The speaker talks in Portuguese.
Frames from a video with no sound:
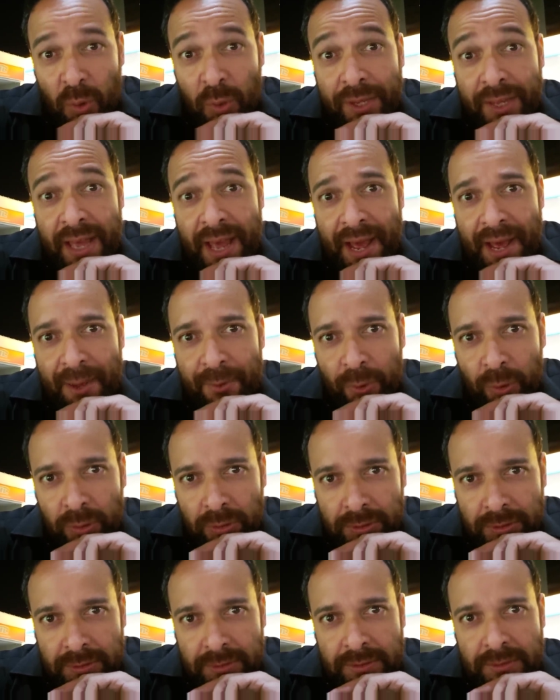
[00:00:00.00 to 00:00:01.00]
Eu quero,
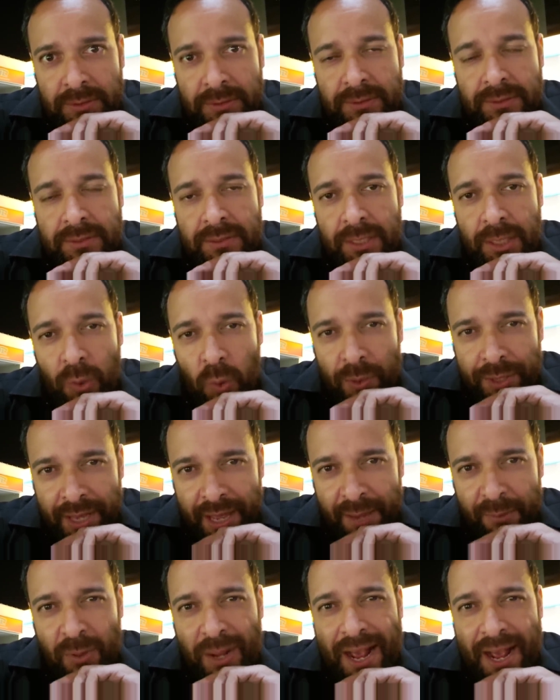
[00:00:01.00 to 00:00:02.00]
eu
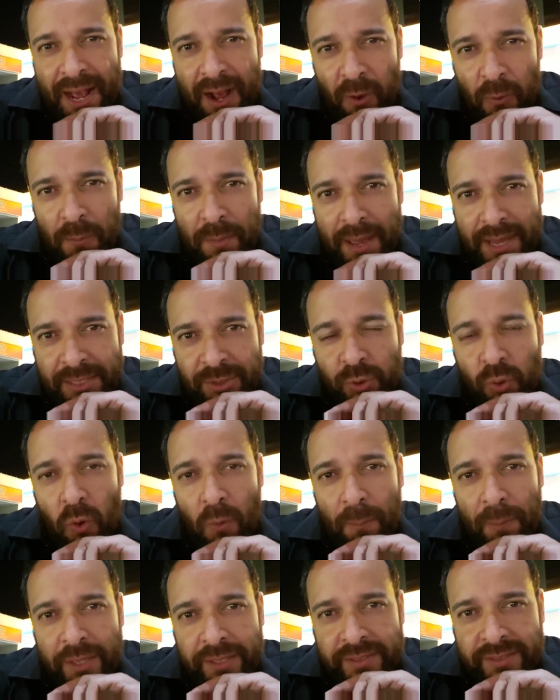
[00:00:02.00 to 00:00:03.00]
quero realmente
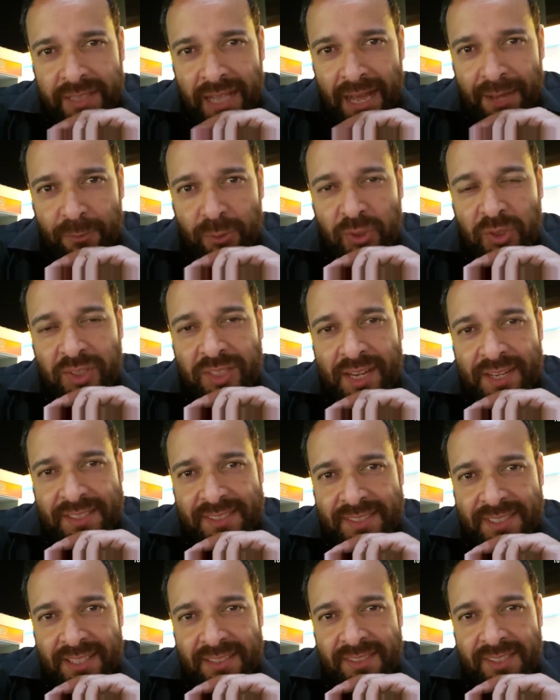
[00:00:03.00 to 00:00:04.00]
completar os
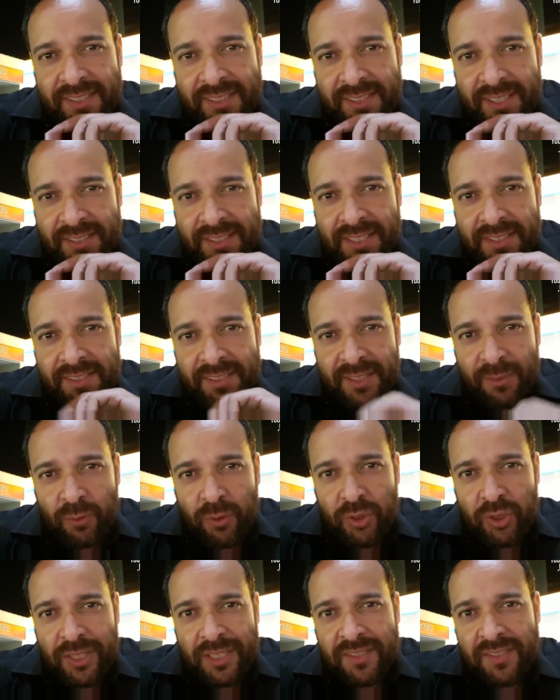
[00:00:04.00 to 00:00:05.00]

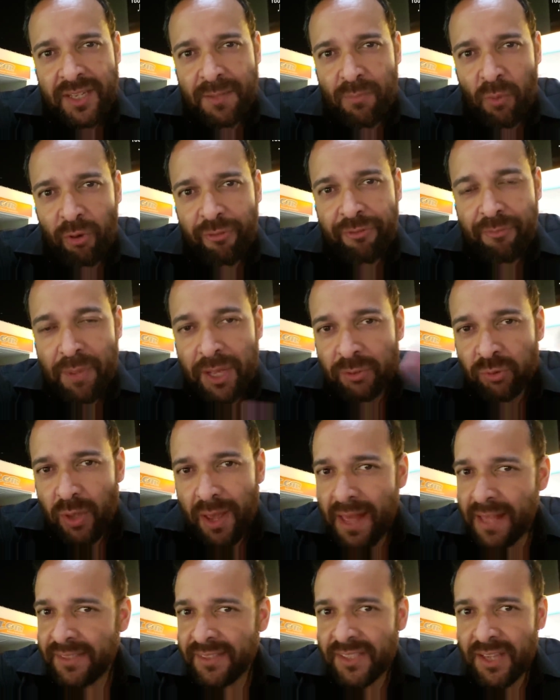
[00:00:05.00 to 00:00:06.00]
365 dias em movimento.
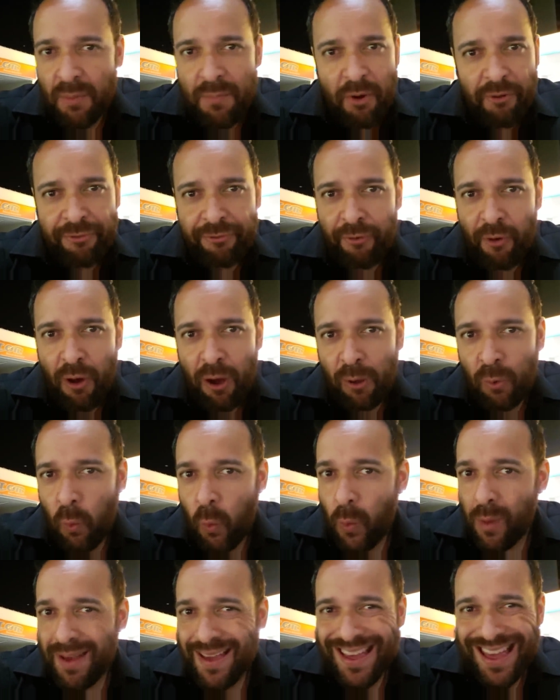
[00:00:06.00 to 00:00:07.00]
Esse é meu
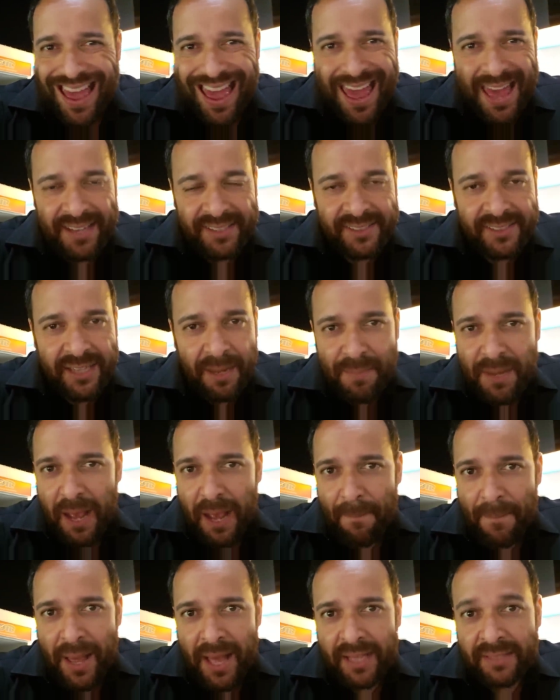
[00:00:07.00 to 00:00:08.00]
foco. Essa é a
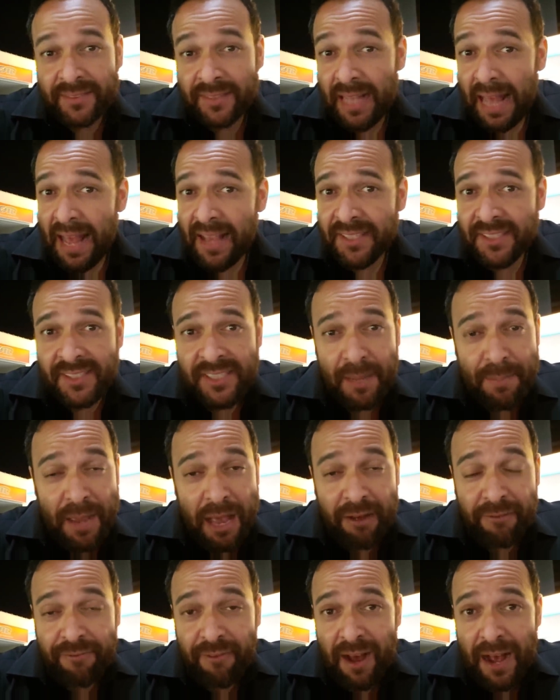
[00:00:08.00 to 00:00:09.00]
minha meta, essa é a
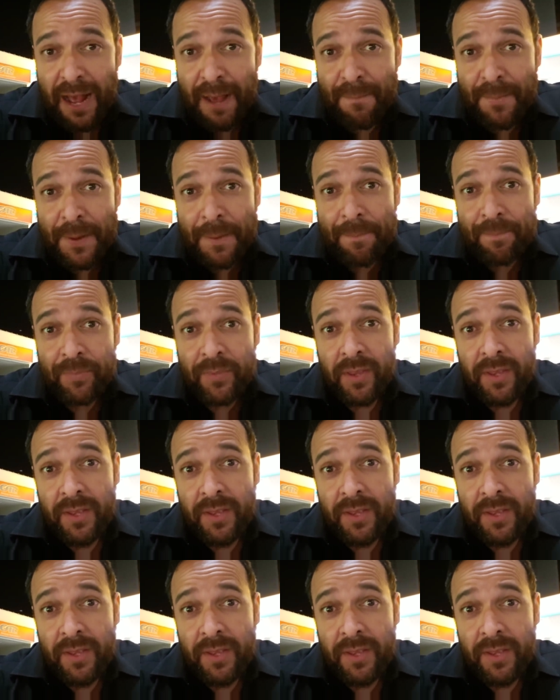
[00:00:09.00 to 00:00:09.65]
minha vibe.